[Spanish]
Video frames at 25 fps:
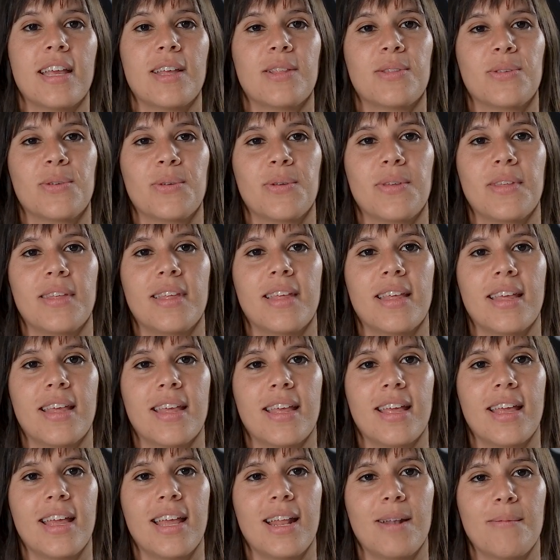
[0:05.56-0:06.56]

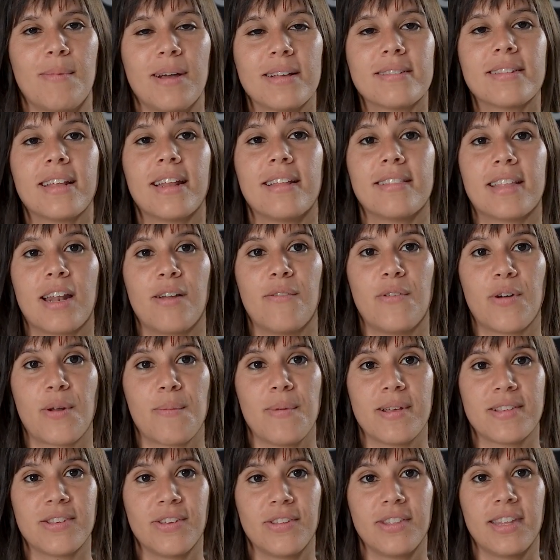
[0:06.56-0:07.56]
estudié el máster en
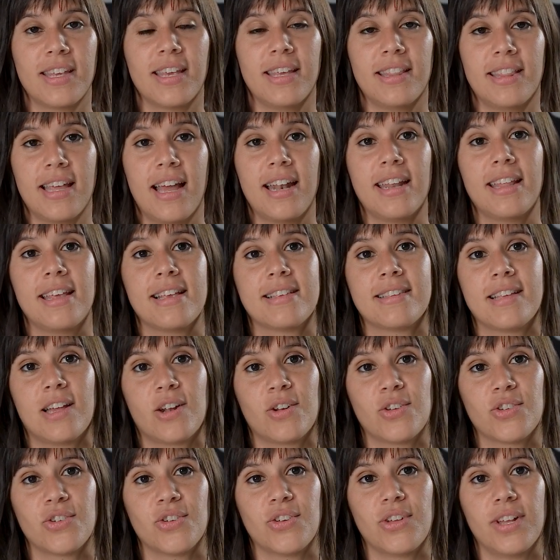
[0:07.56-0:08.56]
Transformación Digital y
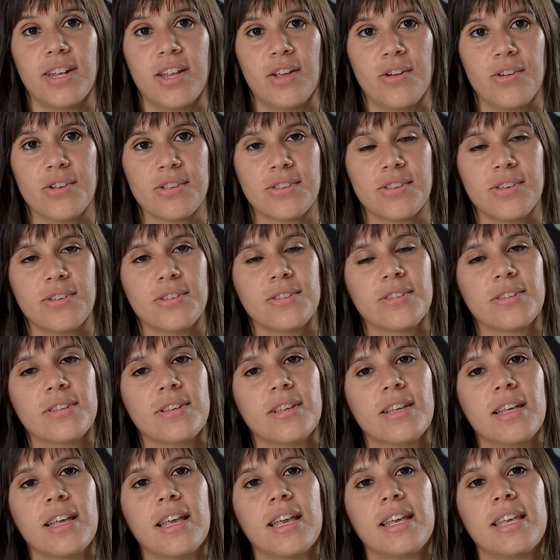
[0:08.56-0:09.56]
Desarrollo de Negocios
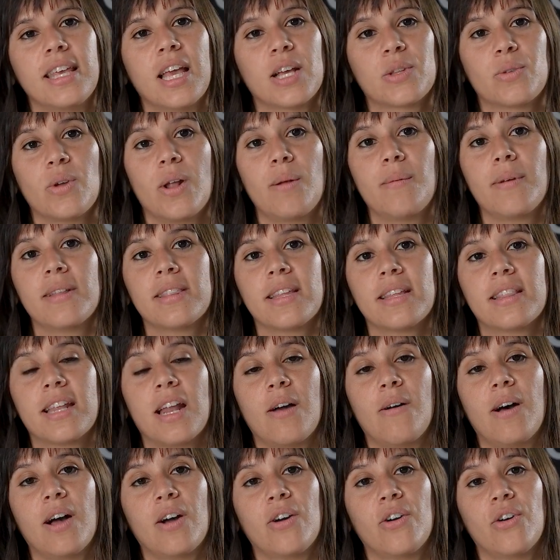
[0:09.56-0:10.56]
y actualmente
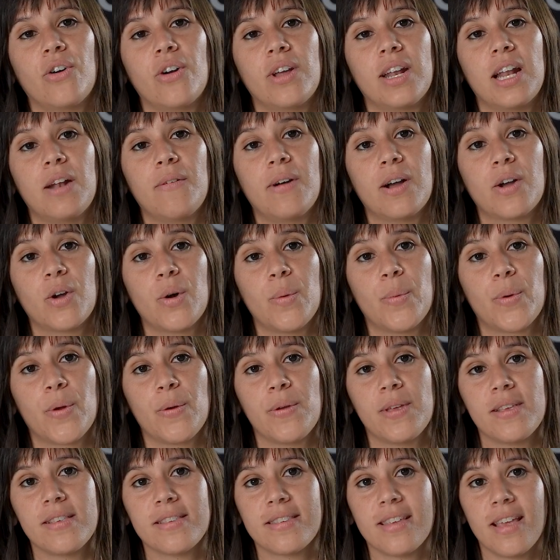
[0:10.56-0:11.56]
trabajo en el Banco
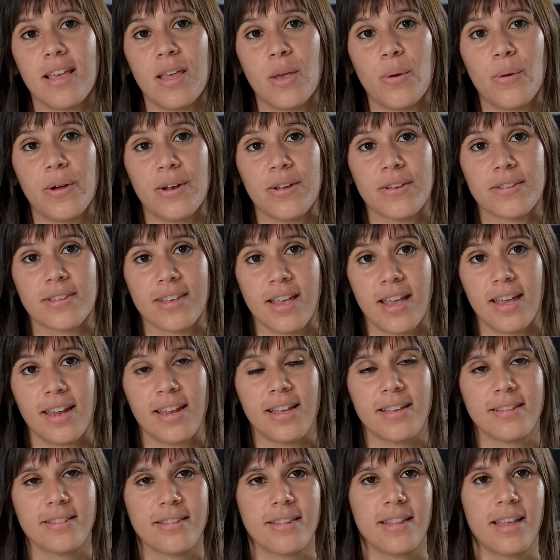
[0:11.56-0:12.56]
Provincia de Buenos
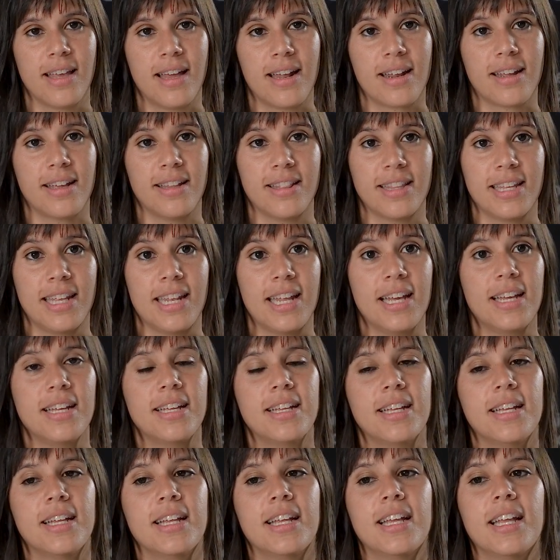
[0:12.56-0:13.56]
Aires, de Argentina.
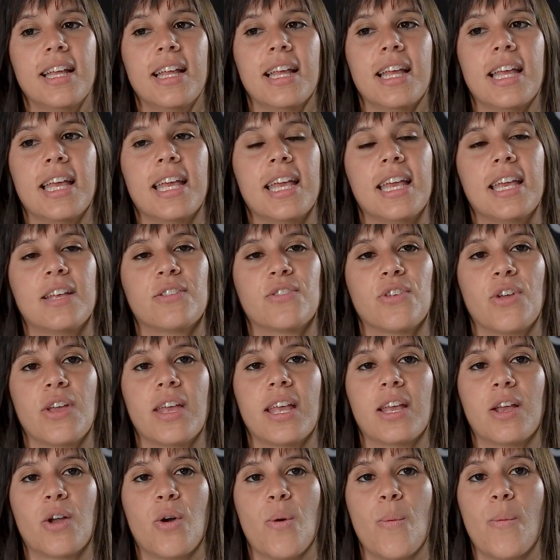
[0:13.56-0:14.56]
Eh,
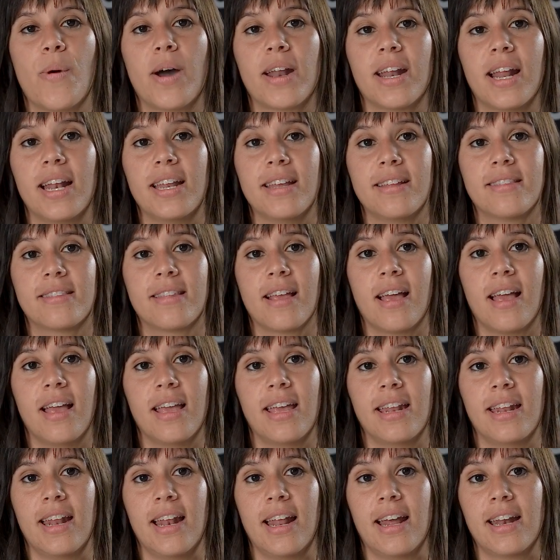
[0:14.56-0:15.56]
estoy como analista
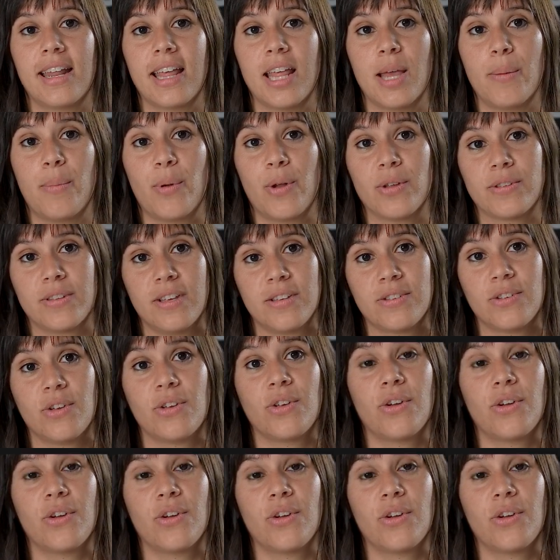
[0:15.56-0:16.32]
en el área de procesos